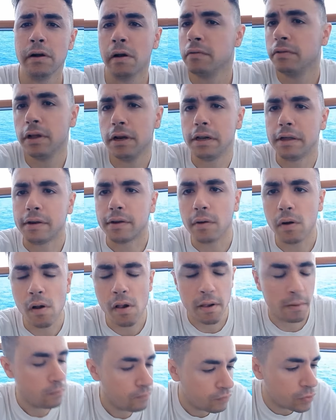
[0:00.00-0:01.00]
Delirio.
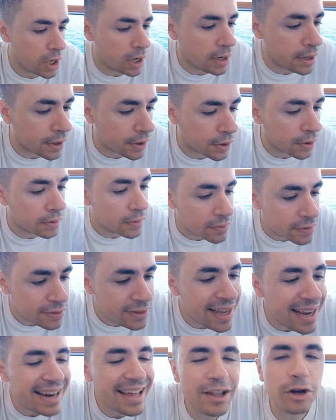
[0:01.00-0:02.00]
Delirio.
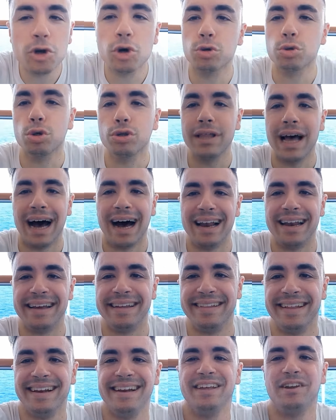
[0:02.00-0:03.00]
Delirio
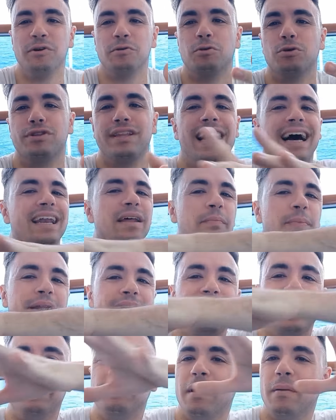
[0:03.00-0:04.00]
totale, delirio totale
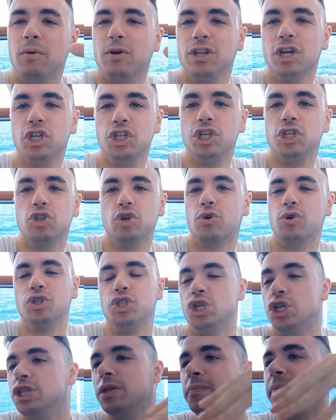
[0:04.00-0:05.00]
perché abbiamo deciso
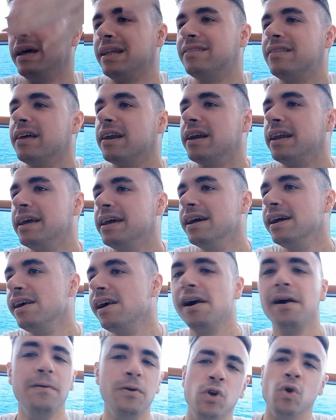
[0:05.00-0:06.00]
così di metterli
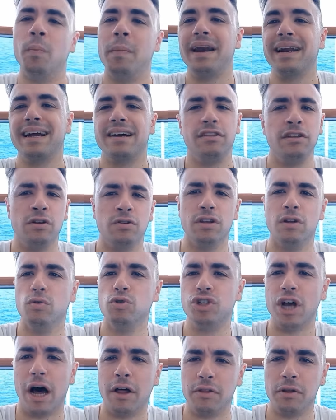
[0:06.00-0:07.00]
in un mercatino
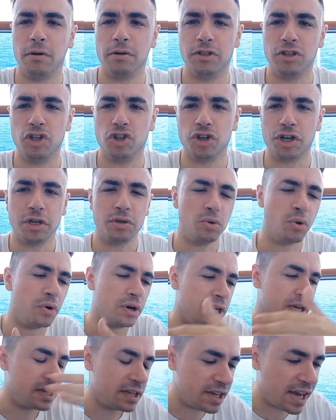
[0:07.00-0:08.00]
dell'usato i nostri
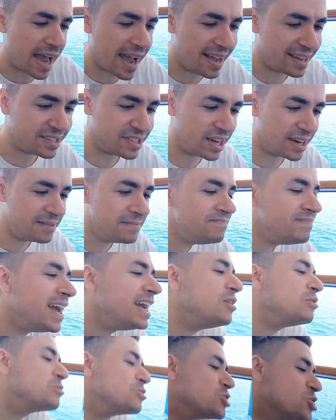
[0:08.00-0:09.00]
giocatori. Chiesa.
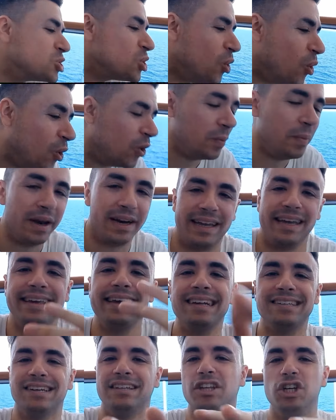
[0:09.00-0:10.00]
E non solo, perché
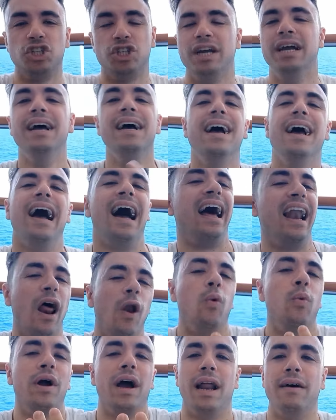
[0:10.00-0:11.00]
Chiesa dici, alla
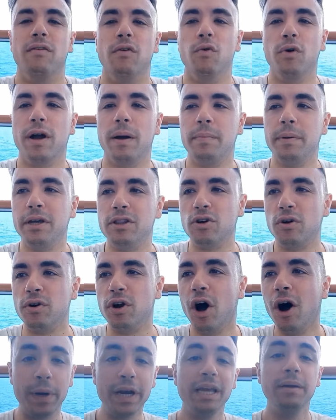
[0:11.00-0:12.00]
lunga l'avevo capito,
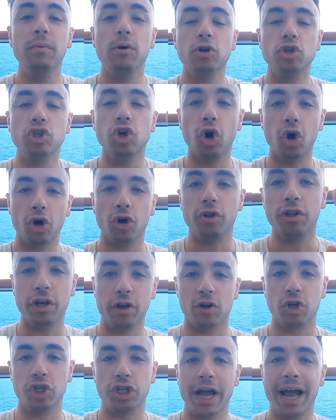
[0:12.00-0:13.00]
no? Primo giorno di
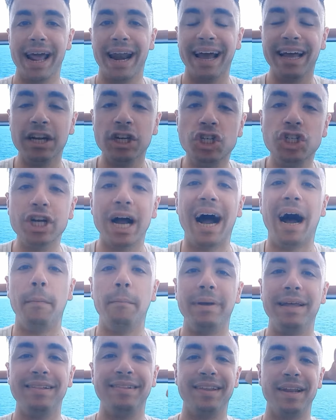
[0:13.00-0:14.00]
crociera e già
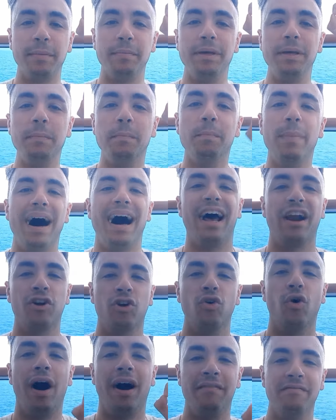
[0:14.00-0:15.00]
mentre mi
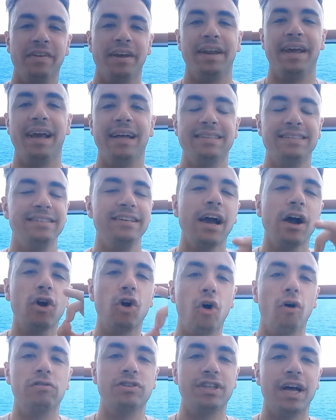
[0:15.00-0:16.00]
imbarco a Venezia,
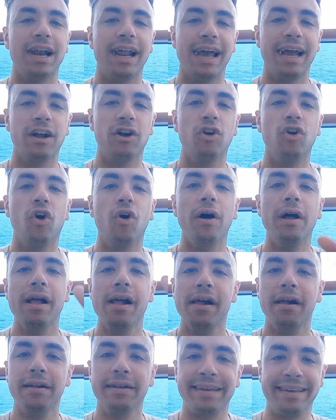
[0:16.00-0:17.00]
cosa leggo?
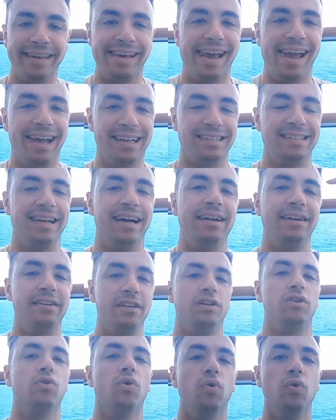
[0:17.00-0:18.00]
Chiesa,
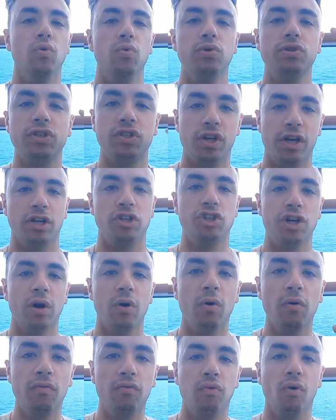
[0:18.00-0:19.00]
Nicolussi e
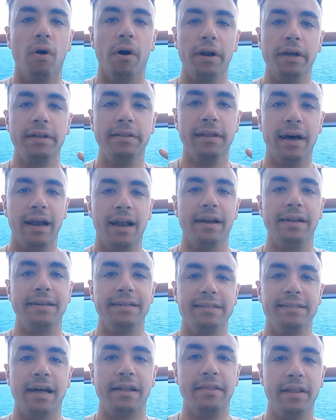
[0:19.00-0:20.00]
Gialò fuori dalla
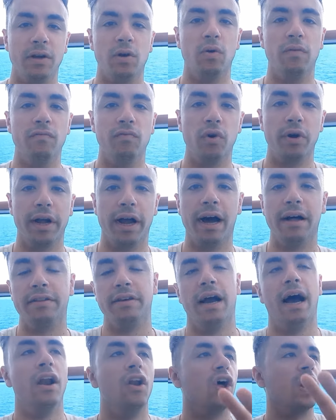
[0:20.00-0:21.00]
lista dei convocati.
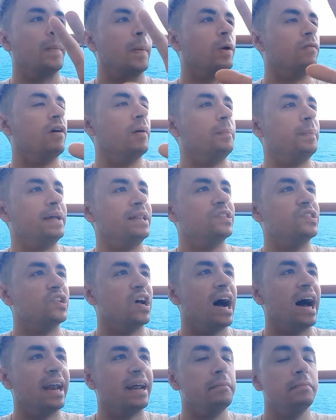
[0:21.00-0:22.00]
Allora provo a
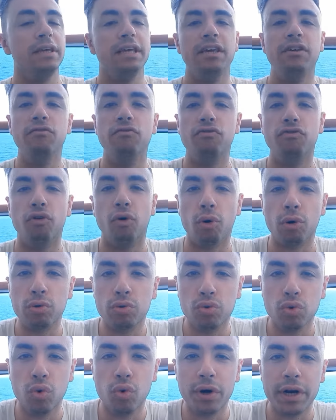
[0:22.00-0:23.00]
pensare,
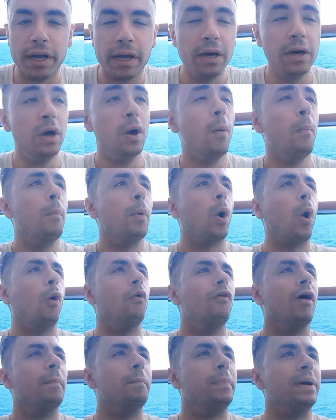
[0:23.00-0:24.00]
infortuni,
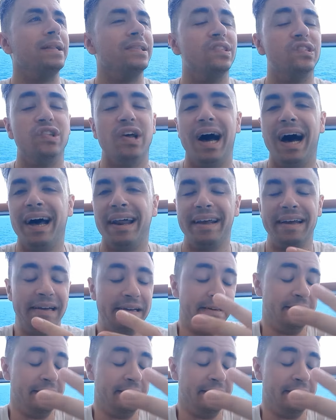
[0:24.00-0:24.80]
provo a pensare.